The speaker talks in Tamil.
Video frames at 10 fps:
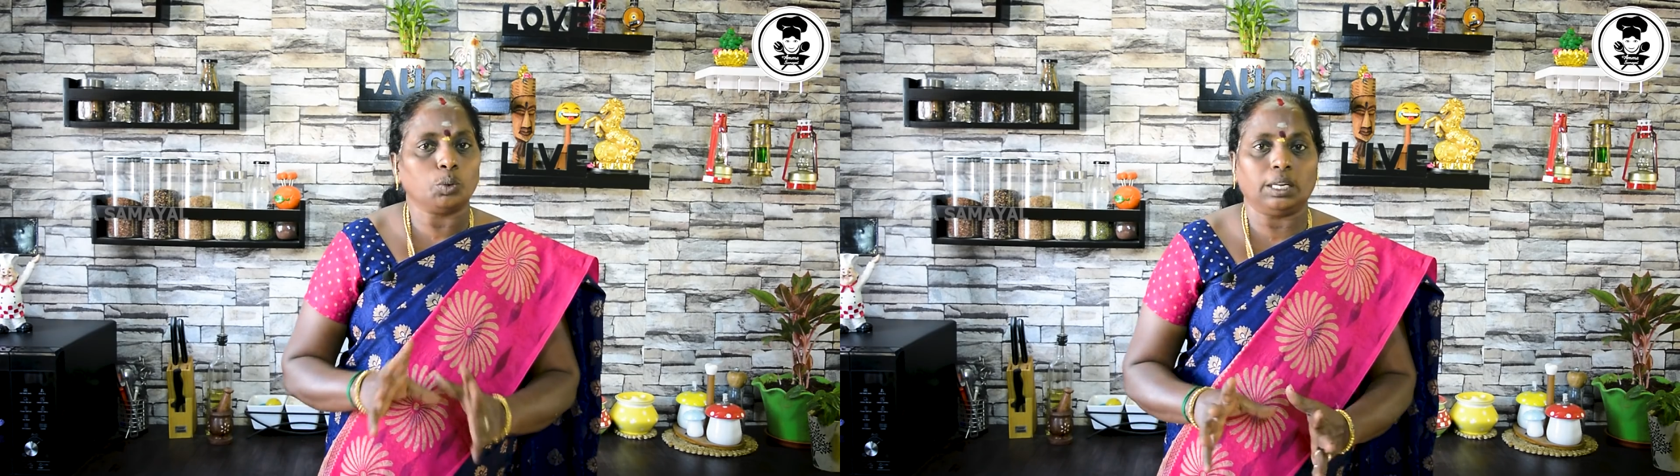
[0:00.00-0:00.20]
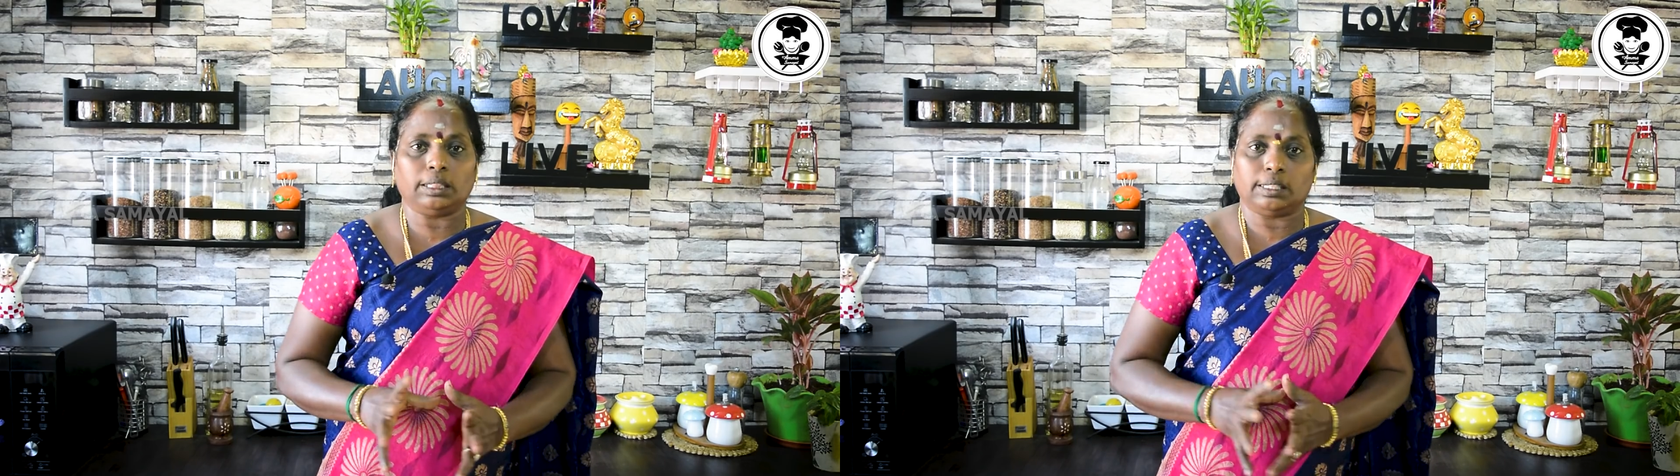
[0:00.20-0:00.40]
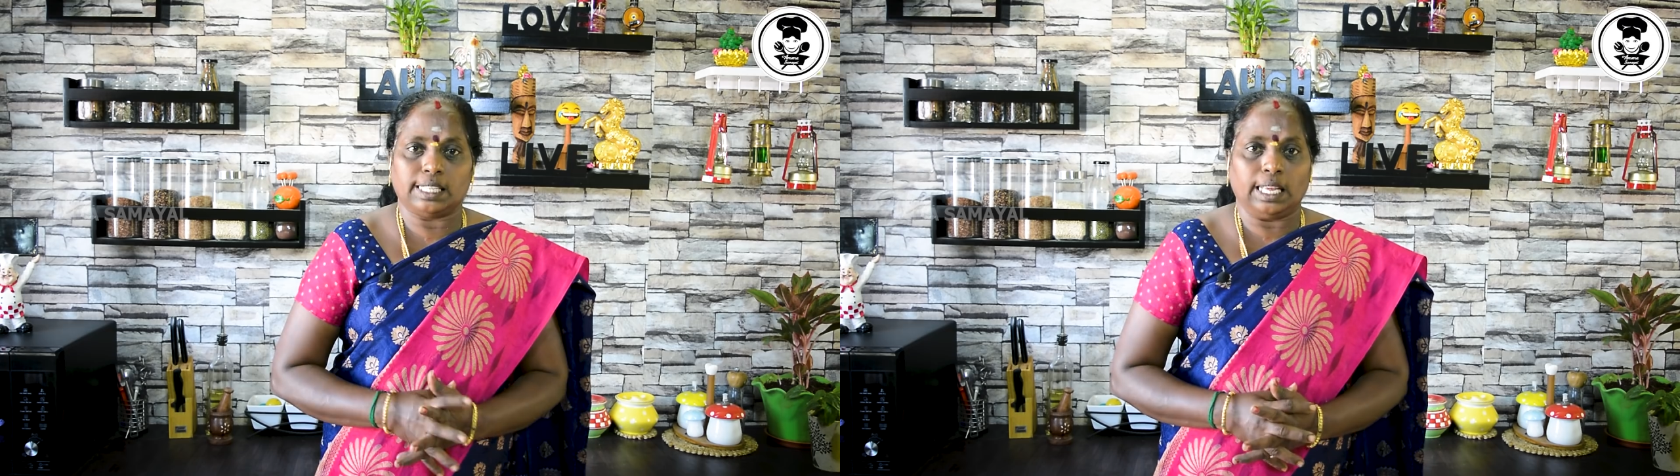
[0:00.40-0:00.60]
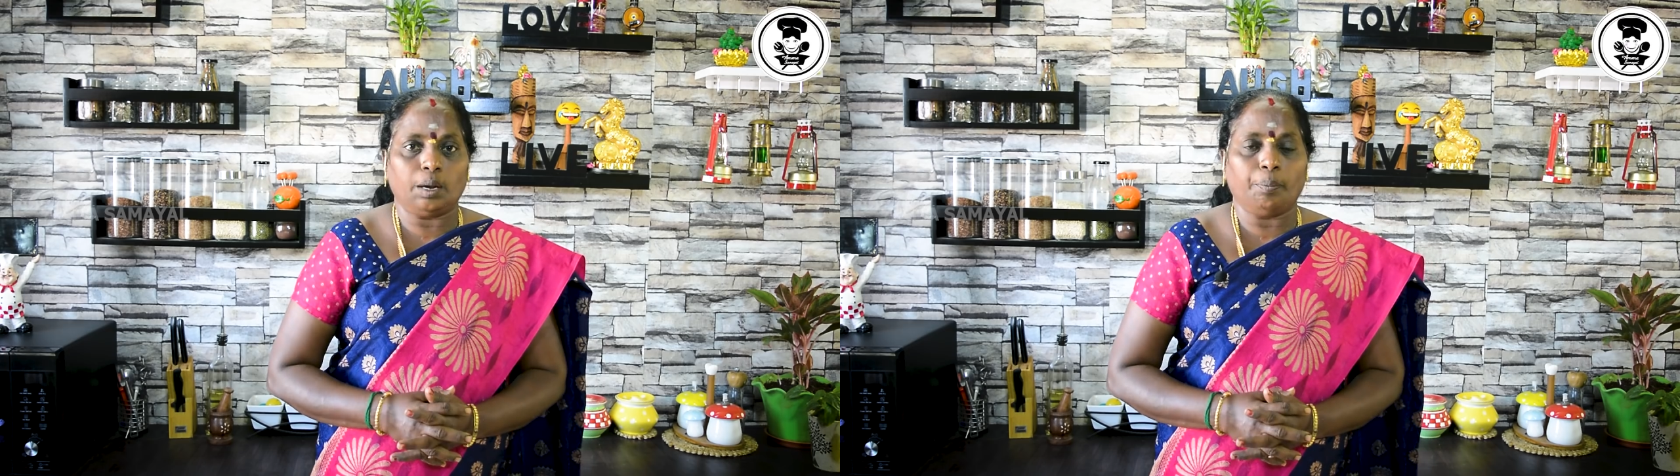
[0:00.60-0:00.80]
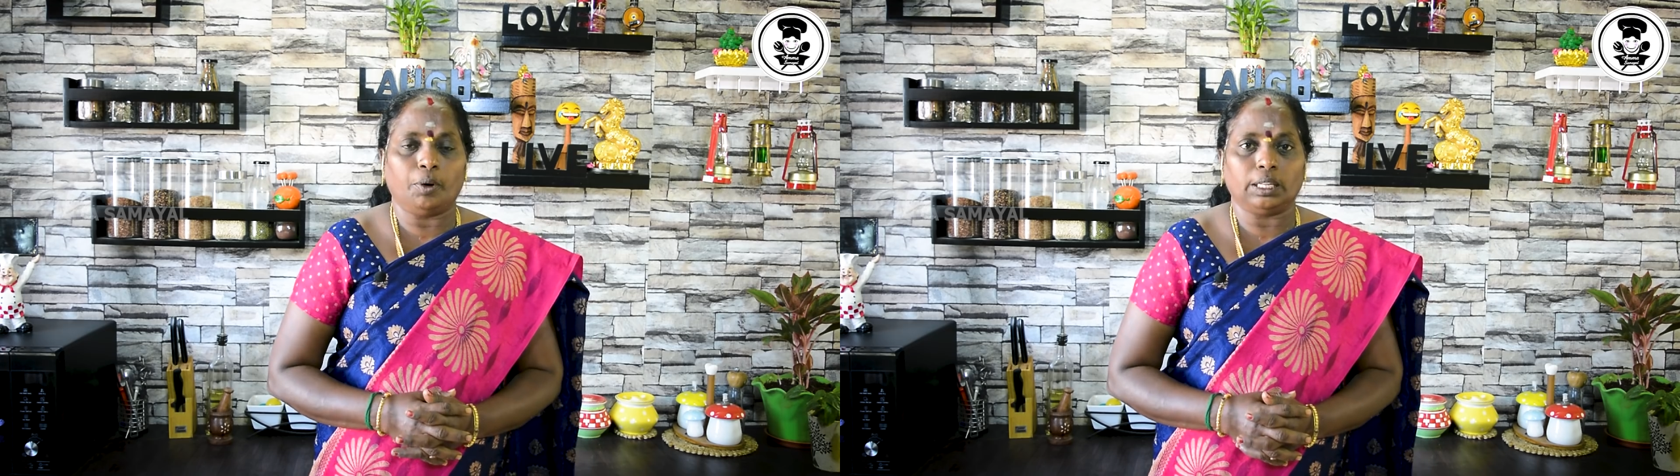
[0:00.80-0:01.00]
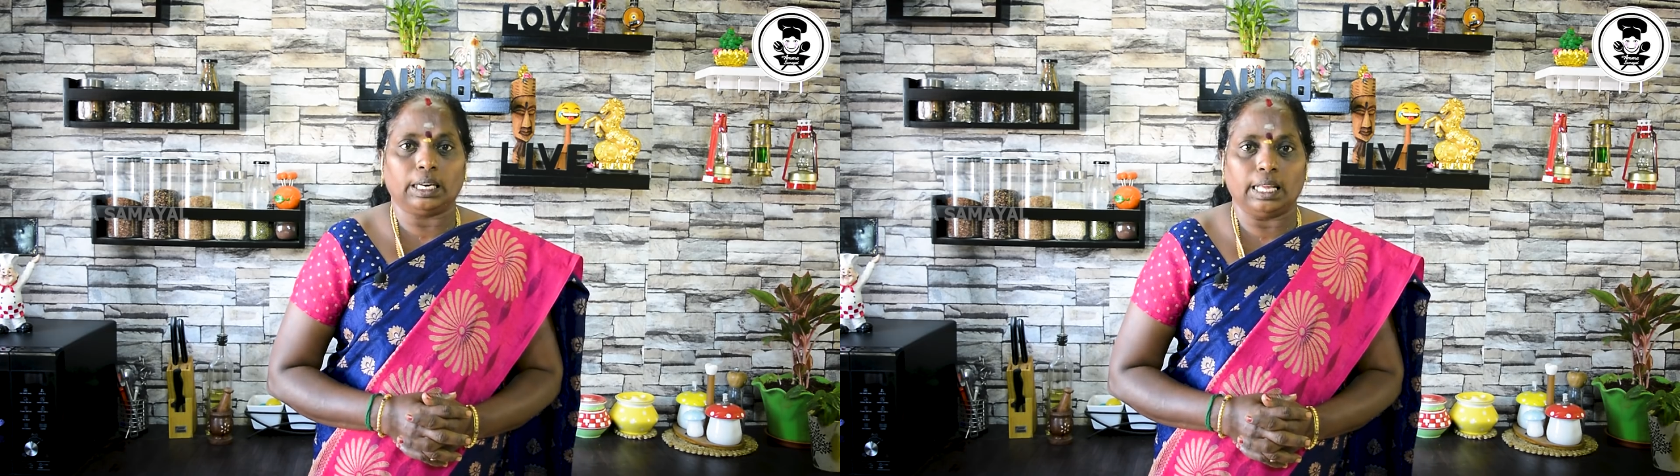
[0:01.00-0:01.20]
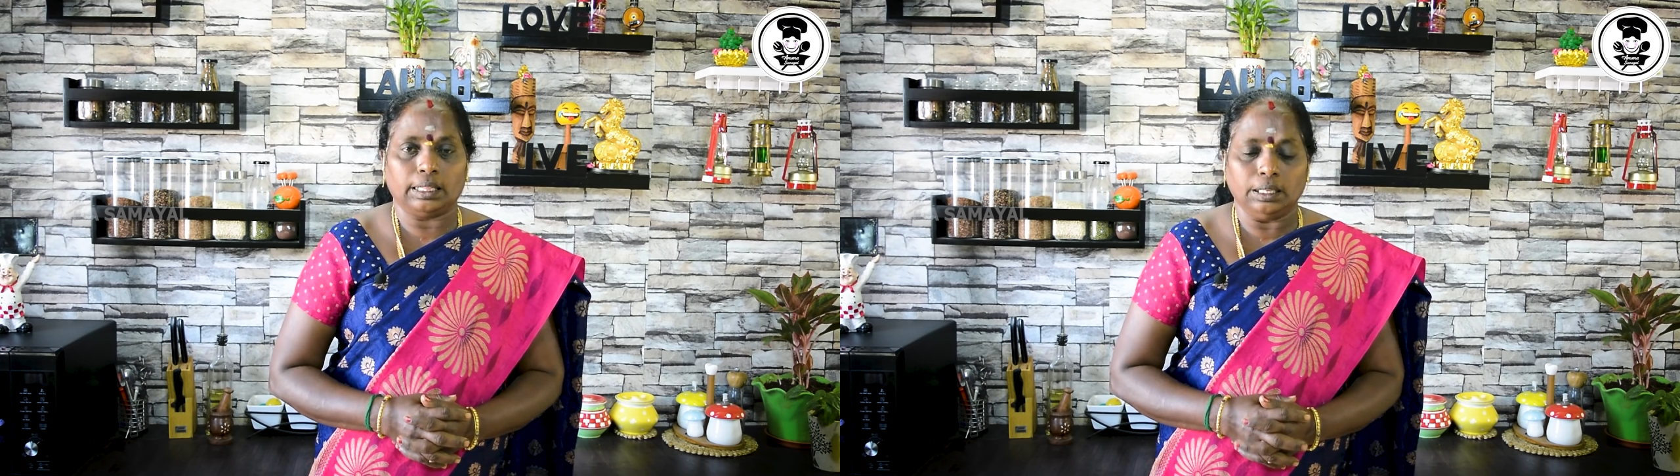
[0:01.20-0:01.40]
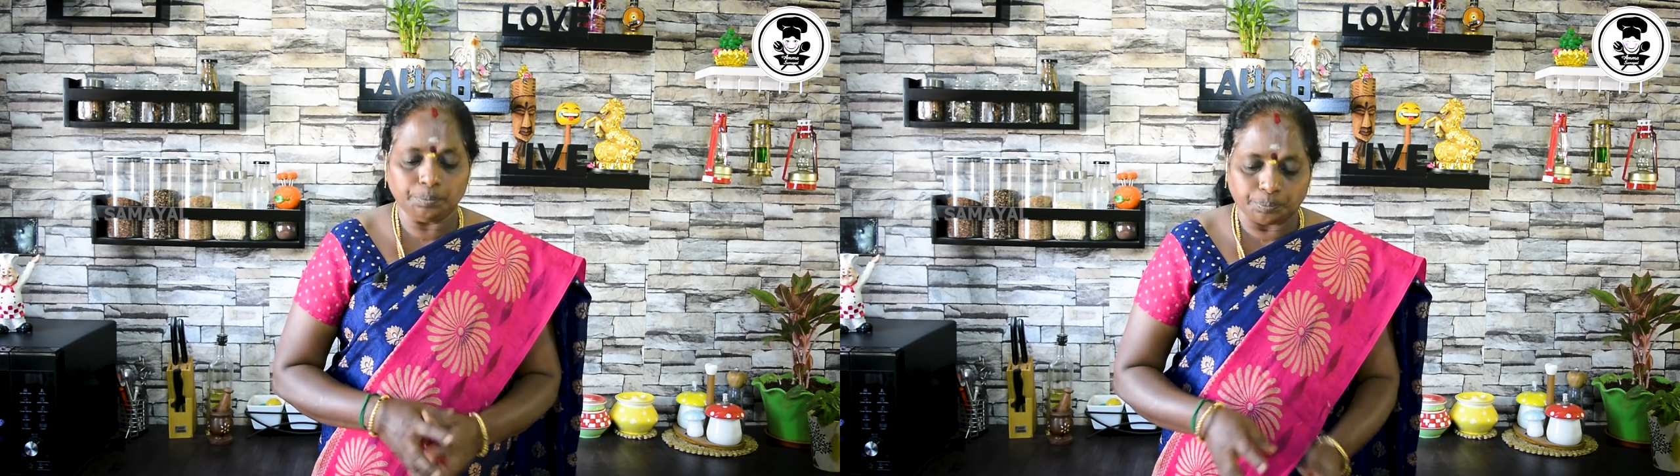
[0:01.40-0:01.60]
சுகர் சேர்க்க போகிறது கிடையாது